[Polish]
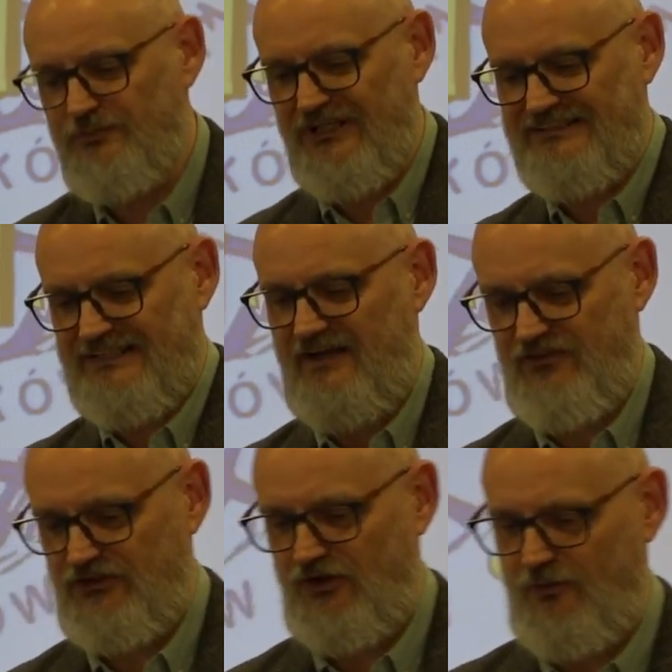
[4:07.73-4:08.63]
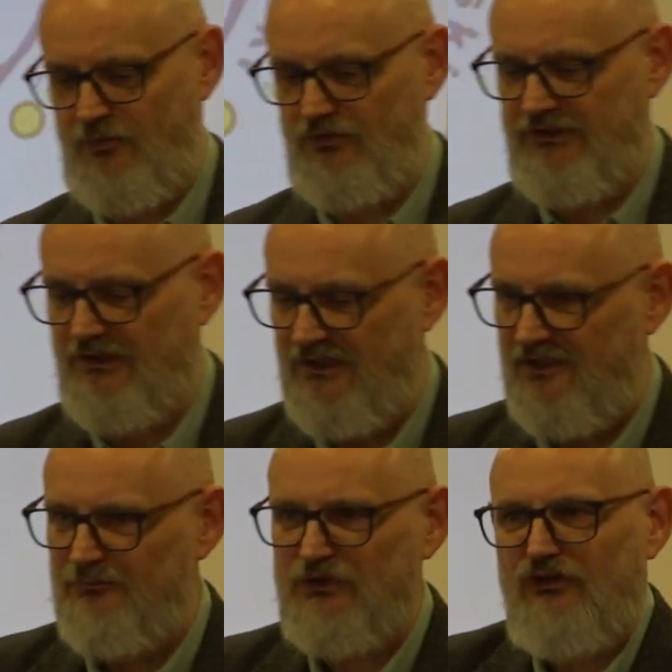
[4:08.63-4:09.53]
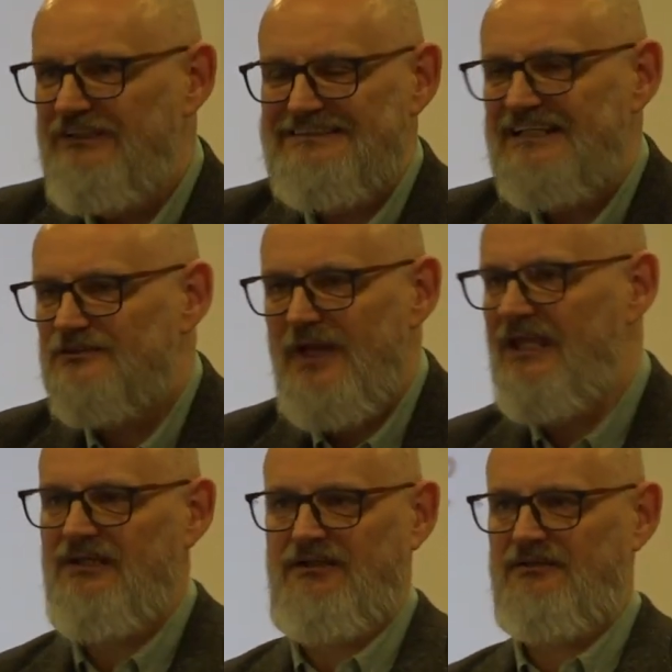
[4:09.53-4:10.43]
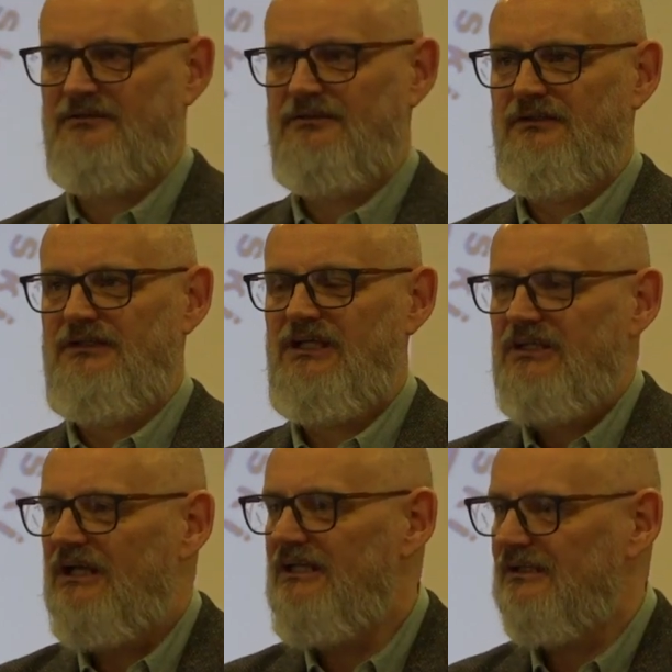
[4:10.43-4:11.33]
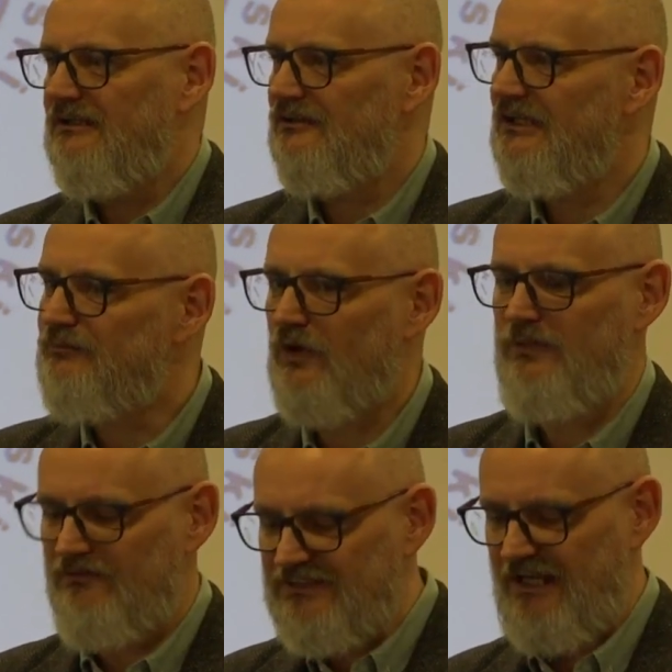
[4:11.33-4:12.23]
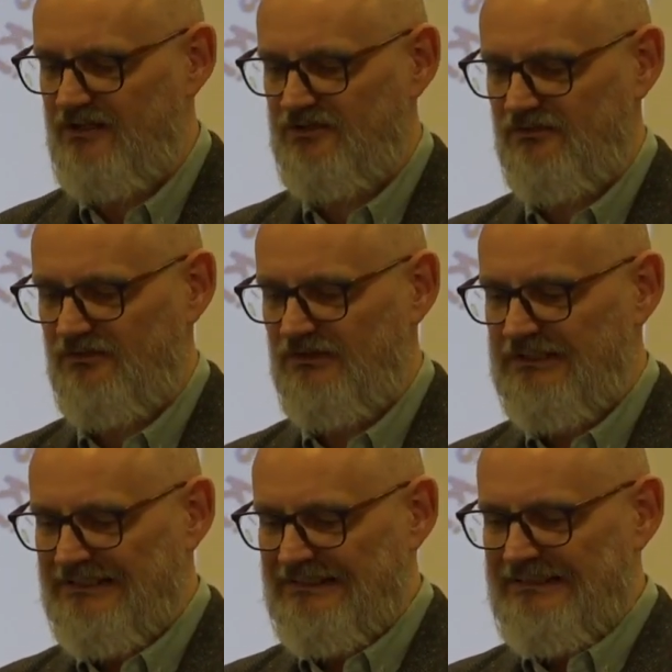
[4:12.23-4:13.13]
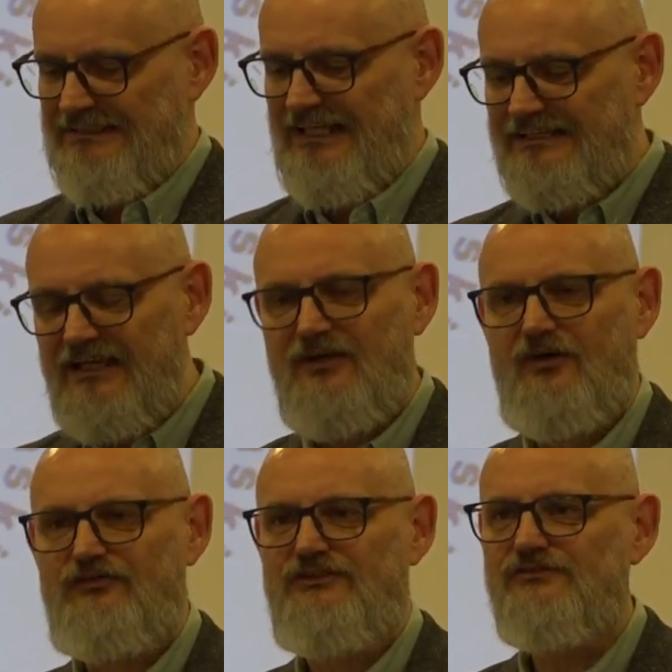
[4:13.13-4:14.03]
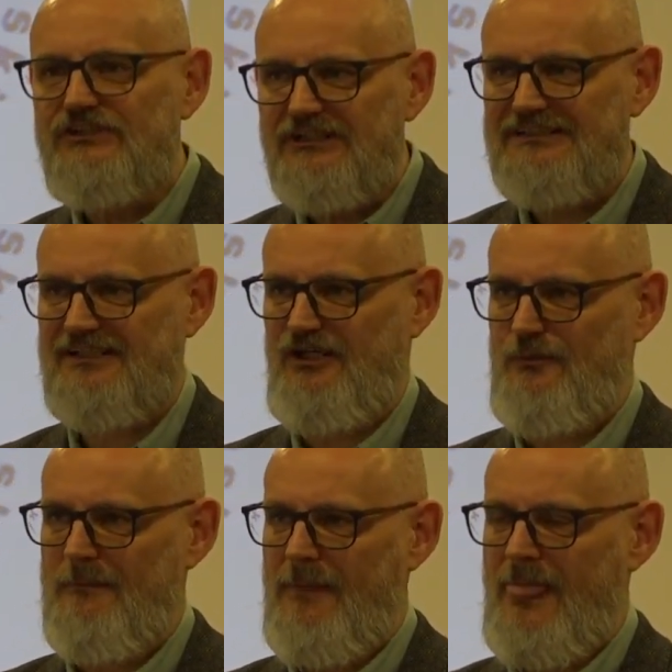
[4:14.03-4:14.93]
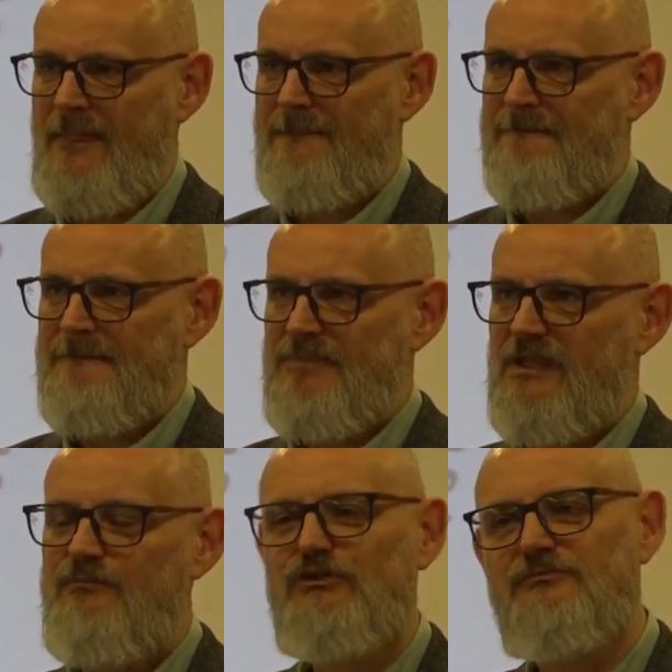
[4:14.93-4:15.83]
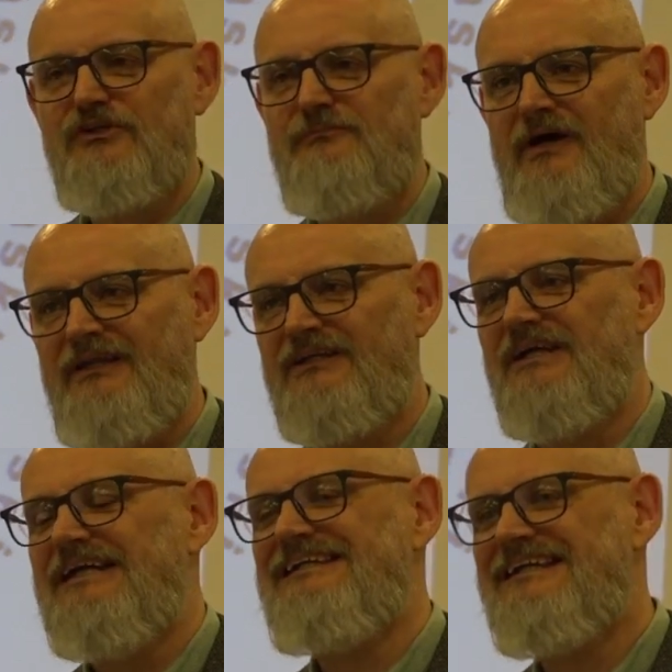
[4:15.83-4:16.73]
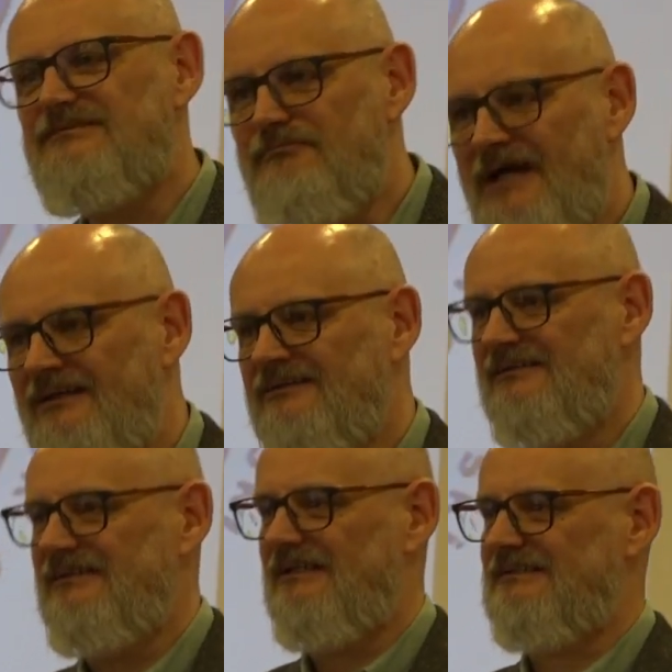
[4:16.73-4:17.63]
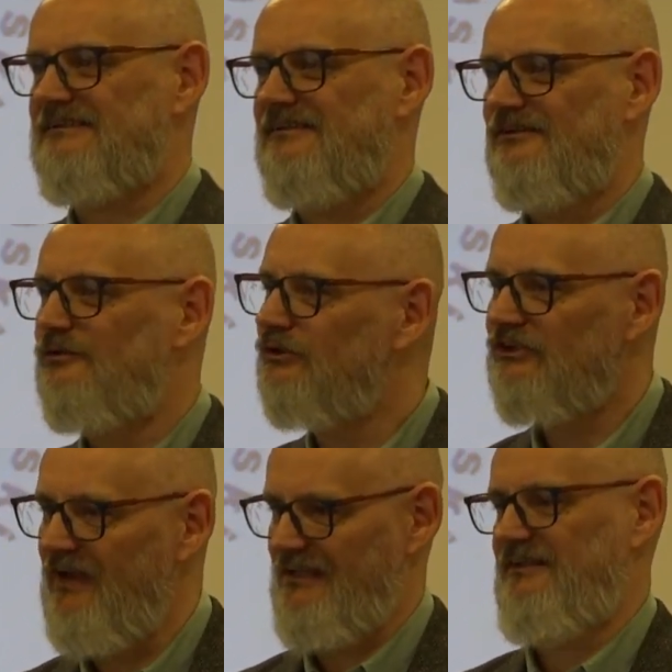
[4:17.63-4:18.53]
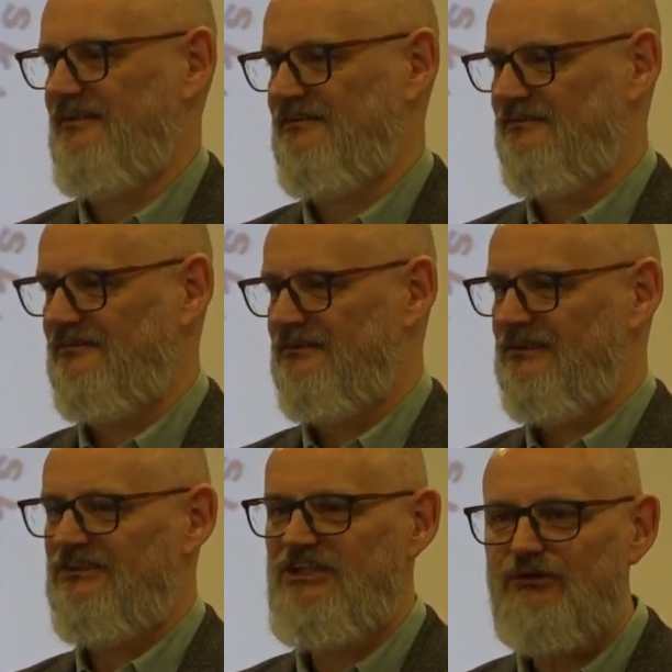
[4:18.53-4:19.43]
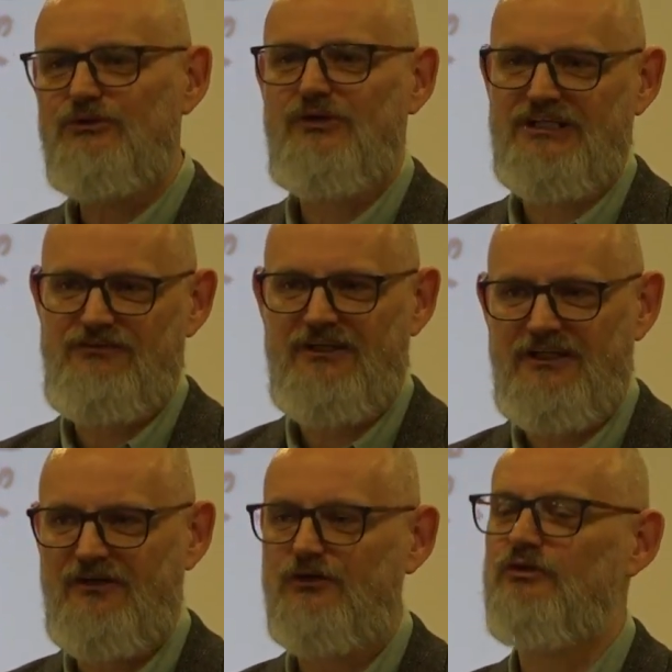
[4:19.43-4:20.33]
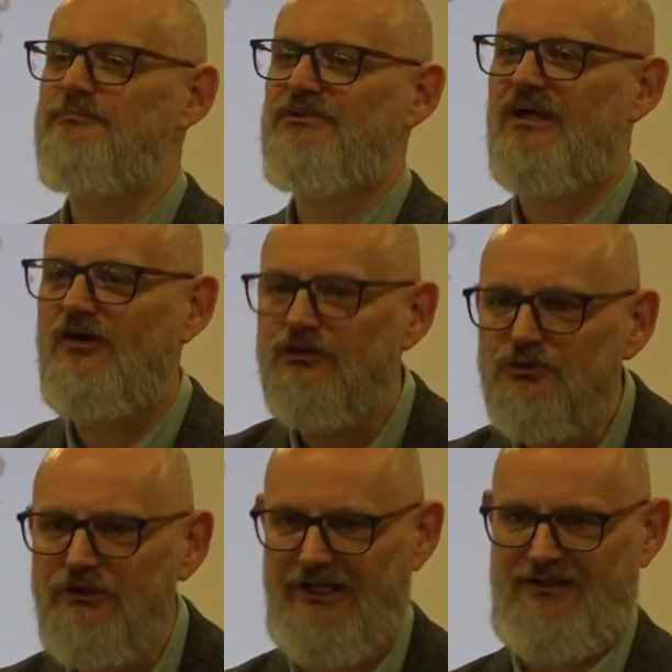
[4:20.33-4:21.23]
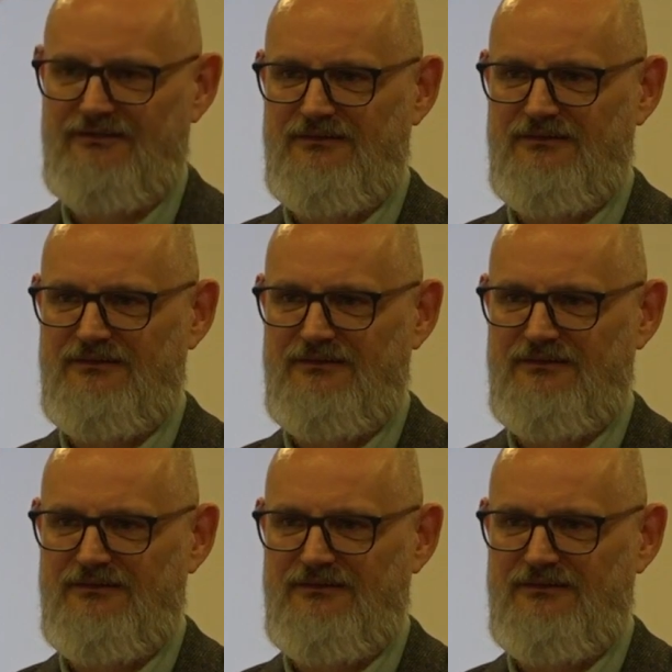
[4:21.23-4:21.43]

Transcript: przedstawisz komuś, bo to nic nie zmieni, jeżeli jest problem w sercu. Dlatego w tym wszystkim, i musimy o tym pamiętać, niezbędny jest Duch Święty dzieło Ducha Świętego, który przekonuje